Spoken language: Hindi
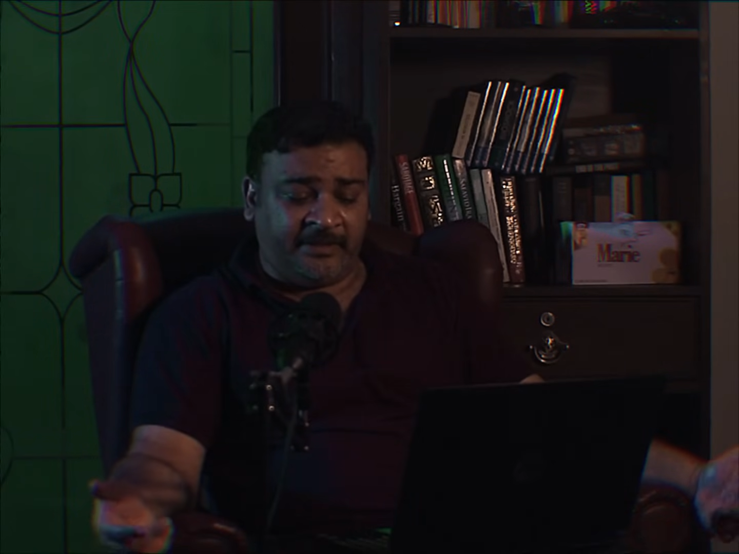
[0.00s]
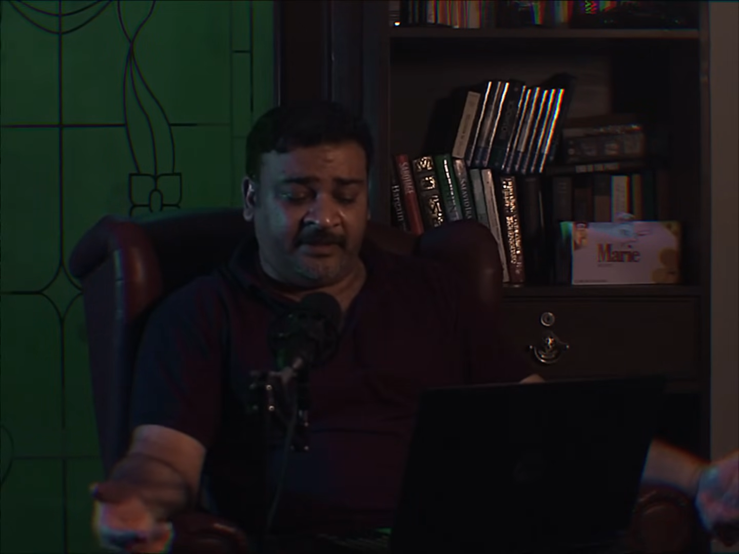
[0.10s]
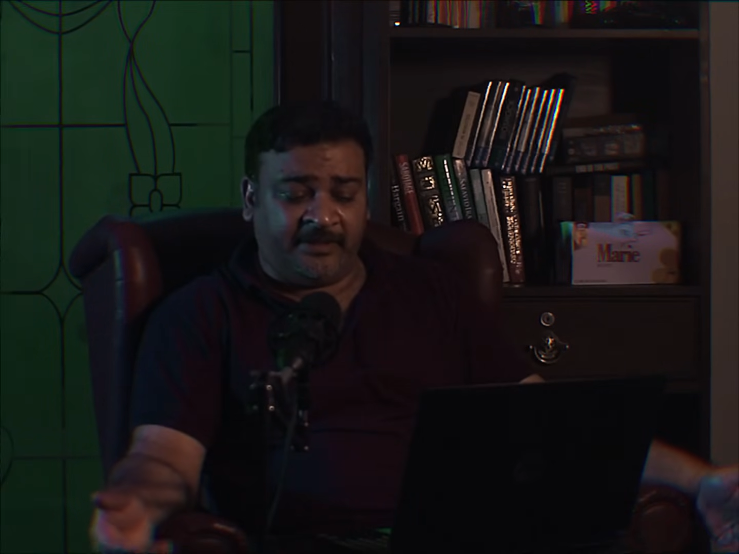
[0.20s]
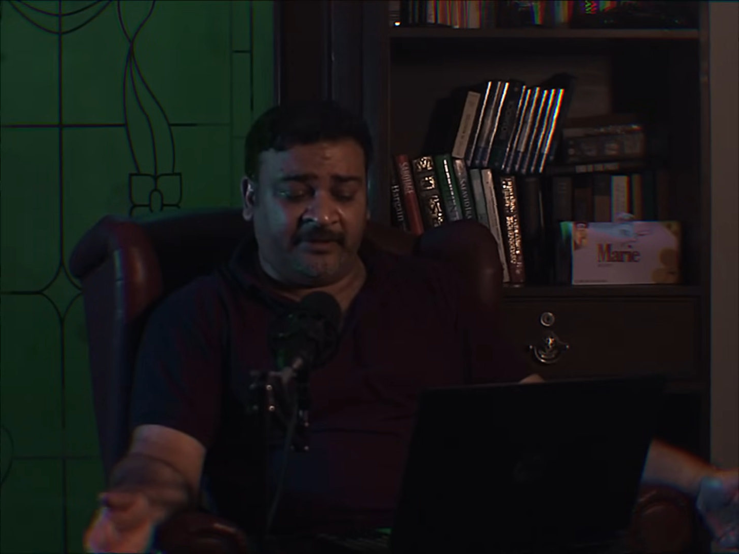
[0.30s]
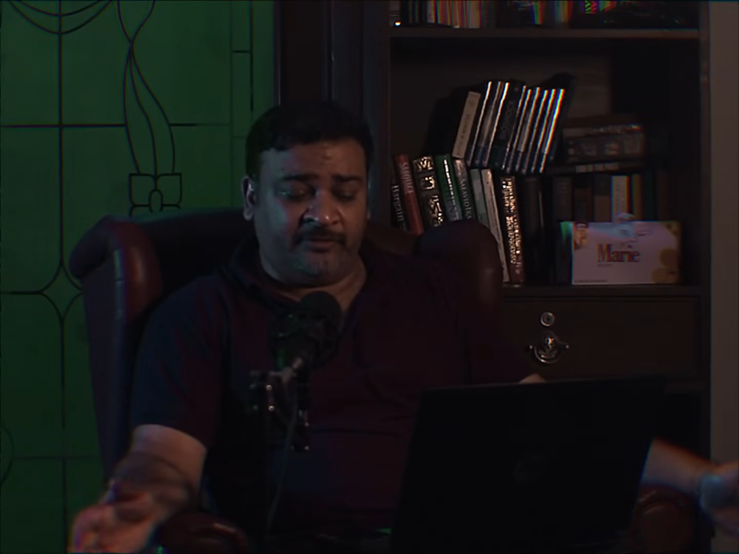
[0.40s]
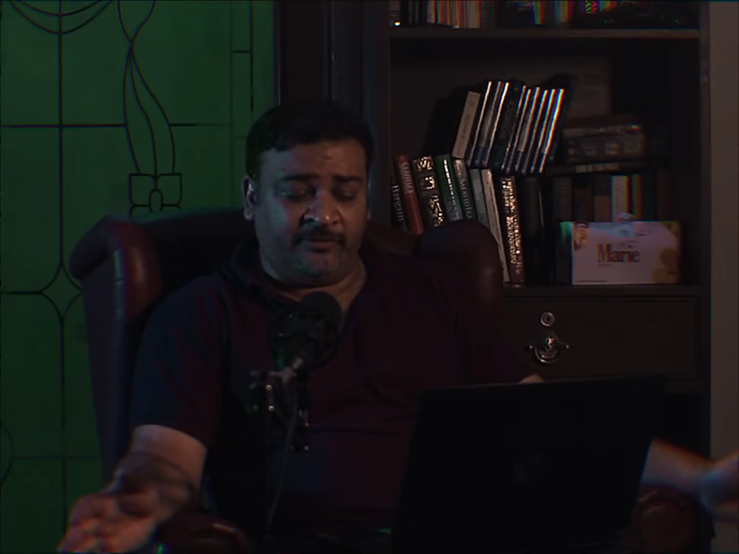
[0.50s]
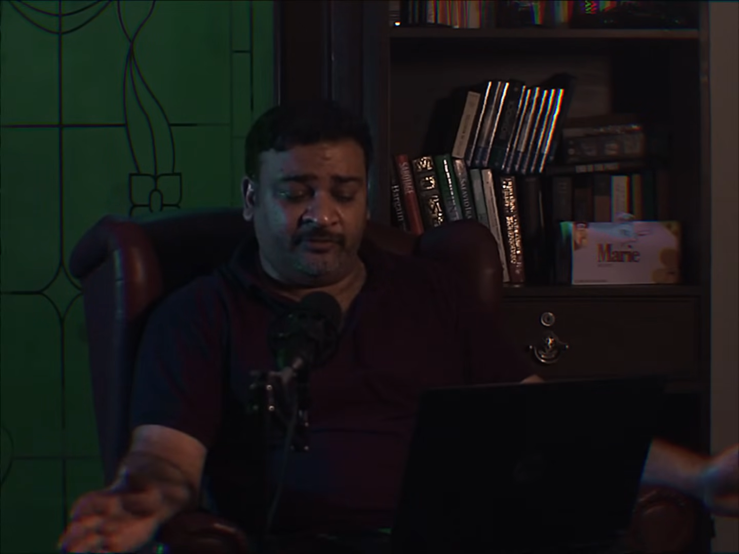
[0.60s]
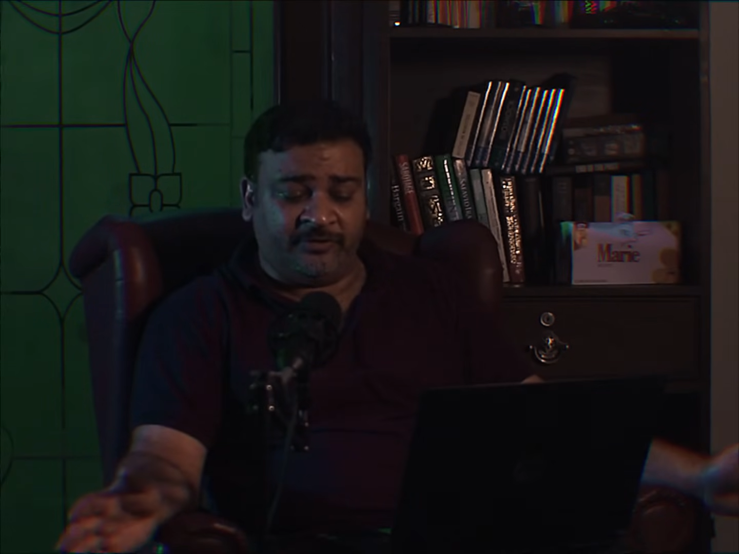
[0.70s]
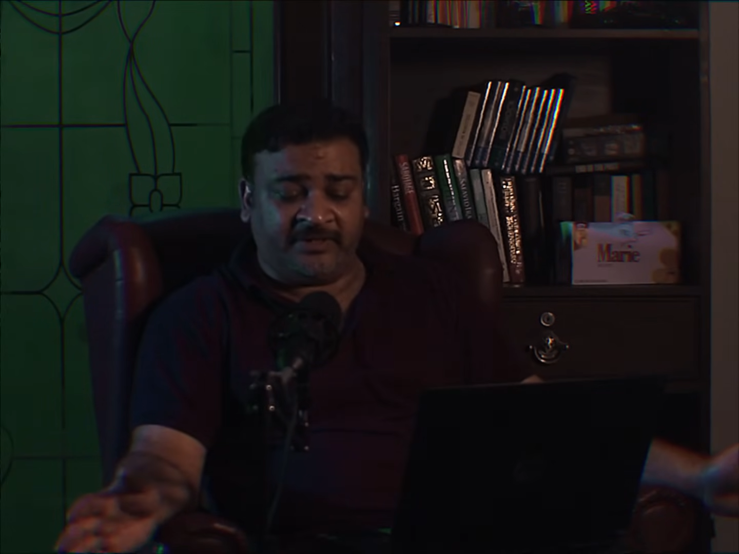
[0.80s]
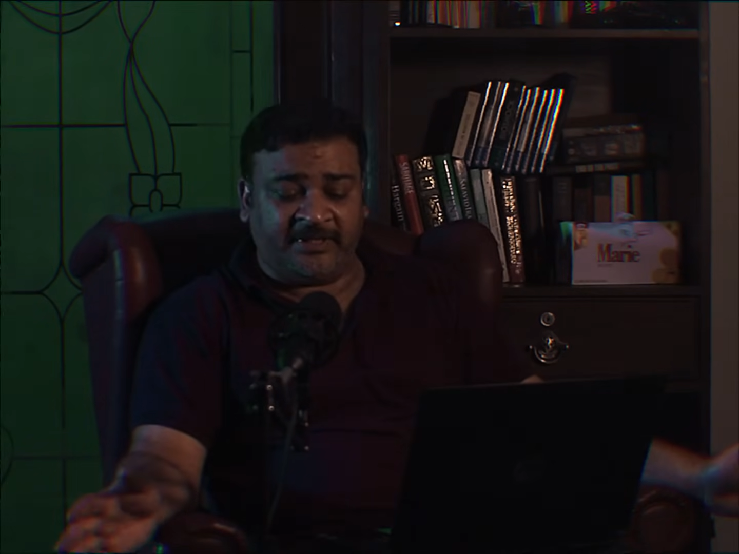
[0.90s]
इनके जो
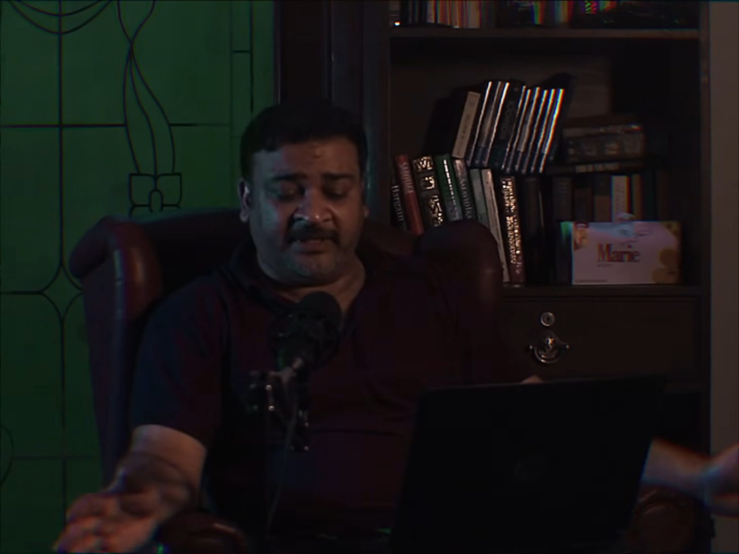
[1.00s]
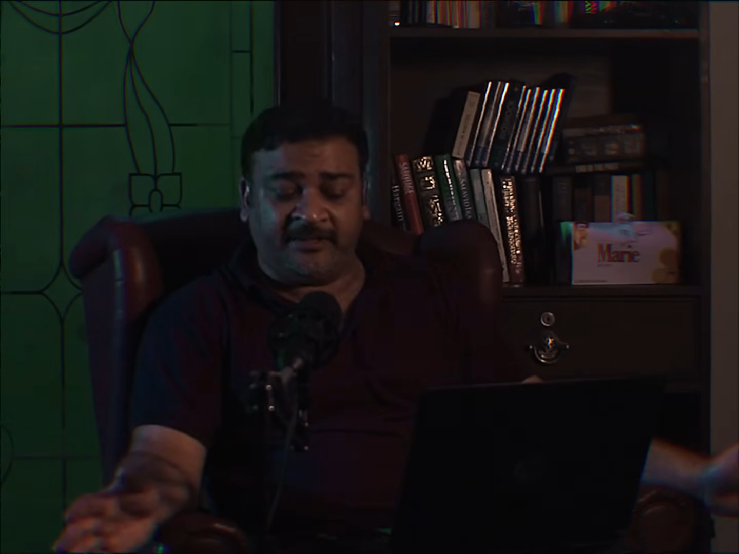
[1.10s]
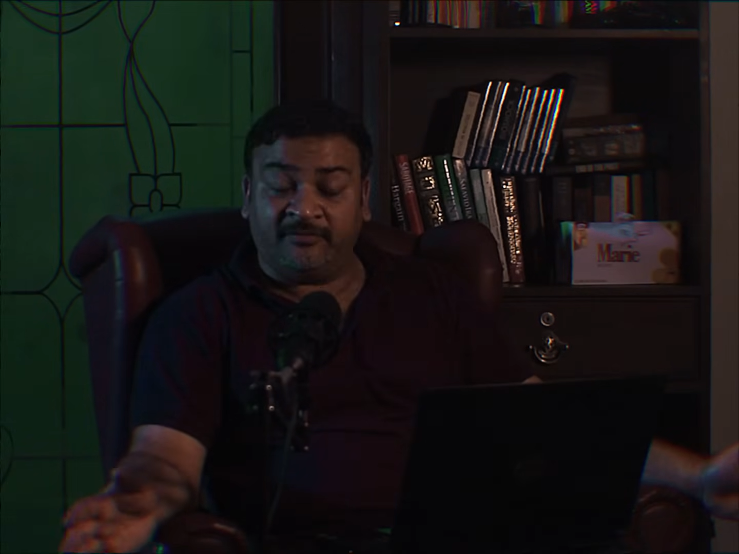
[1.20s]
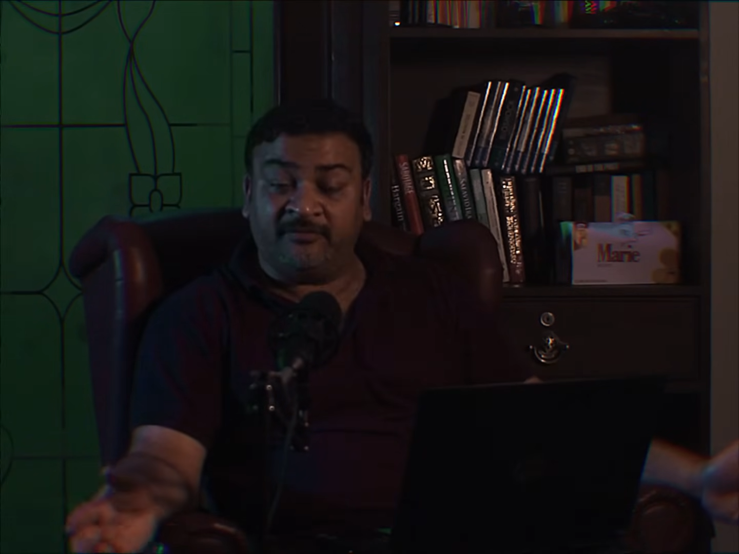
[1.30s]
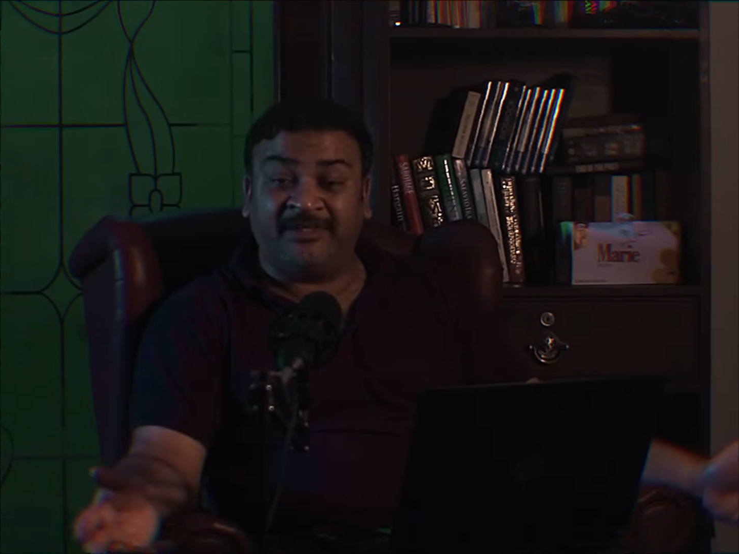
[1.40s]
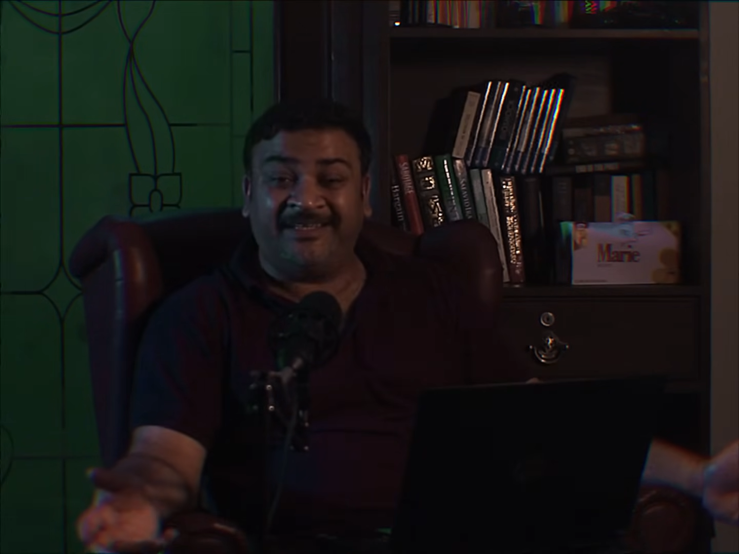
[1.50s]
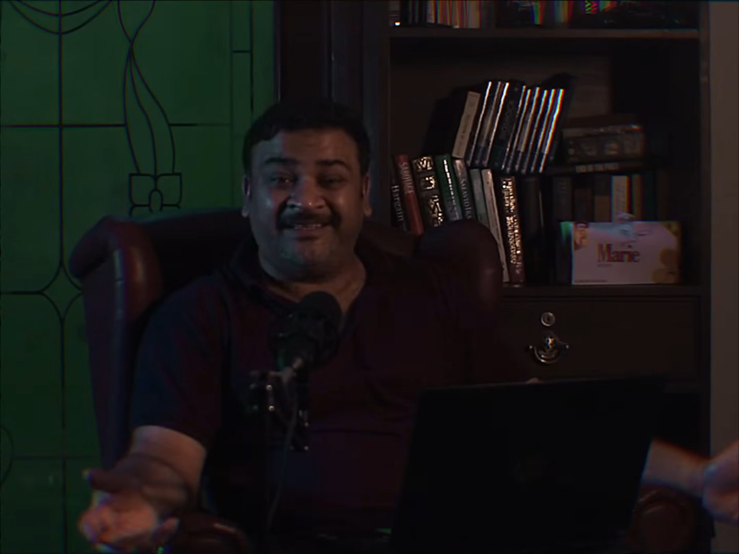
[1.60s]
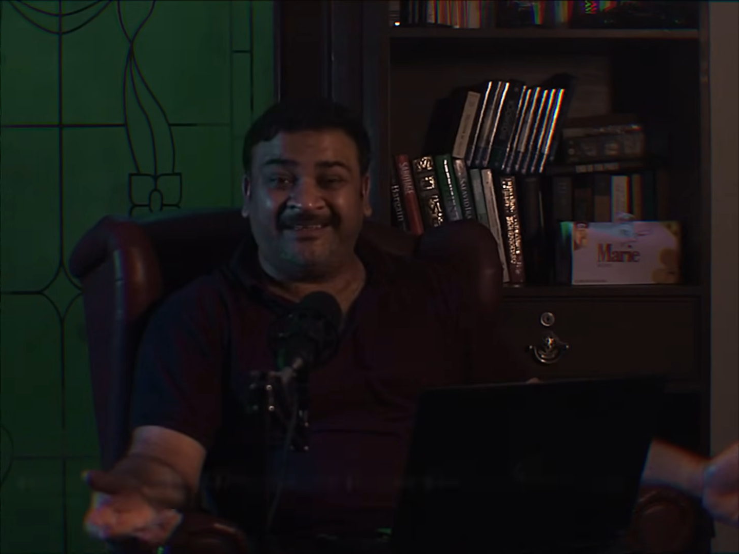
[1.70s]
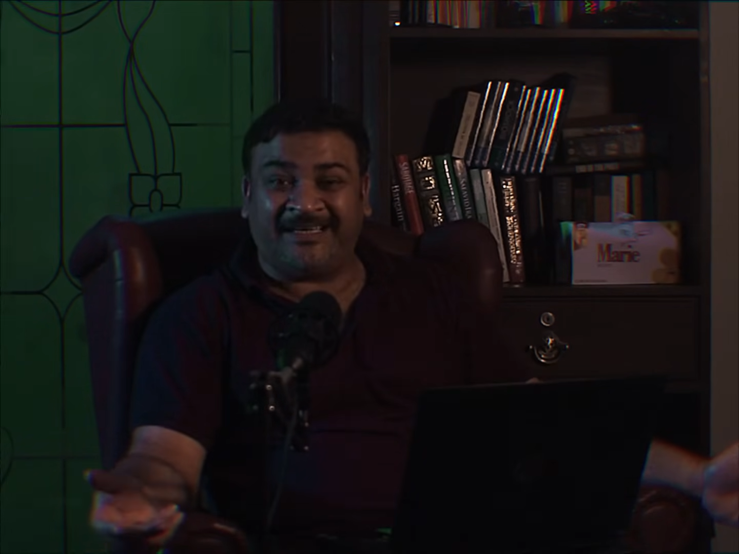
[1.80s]
दोस्त हैं उनकी